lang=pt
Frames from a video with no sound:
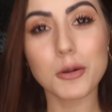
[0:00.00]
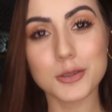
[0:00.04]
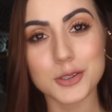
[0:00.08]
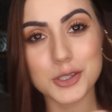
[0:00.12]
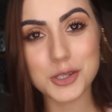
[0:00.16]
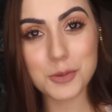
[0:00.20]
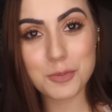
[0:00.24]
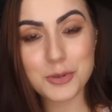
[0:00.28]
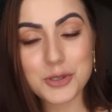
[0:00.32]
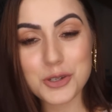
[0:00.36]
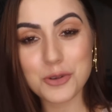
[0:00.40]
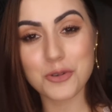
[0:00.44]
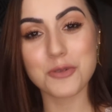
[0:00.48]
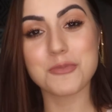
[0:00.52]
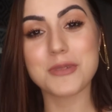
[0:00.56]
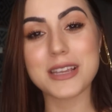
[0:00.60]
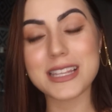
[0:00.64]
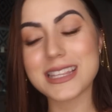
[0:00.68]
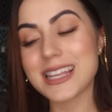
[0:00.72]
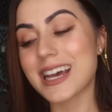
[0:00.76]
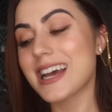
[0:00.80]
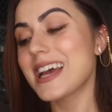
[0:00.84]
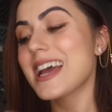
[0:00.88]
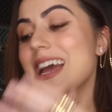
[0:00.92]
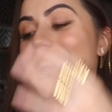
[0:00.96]
outro tipo de
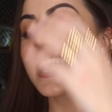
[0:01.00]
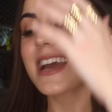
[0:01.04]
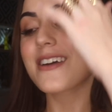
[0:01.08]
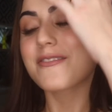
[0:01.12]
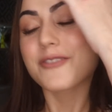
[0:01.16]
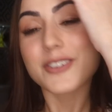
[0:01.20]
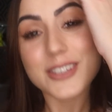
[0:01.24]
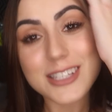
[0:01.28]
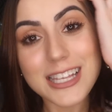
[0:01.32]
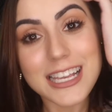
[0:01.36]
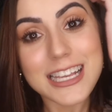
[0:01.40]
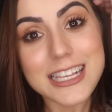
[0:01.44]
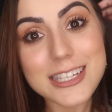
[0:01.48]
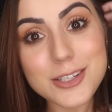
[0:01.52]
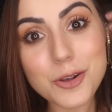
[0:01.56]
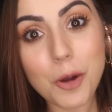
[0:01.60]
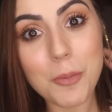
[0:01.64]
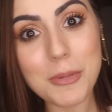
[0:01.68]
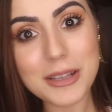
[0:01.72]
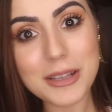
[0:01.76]
comida, vocês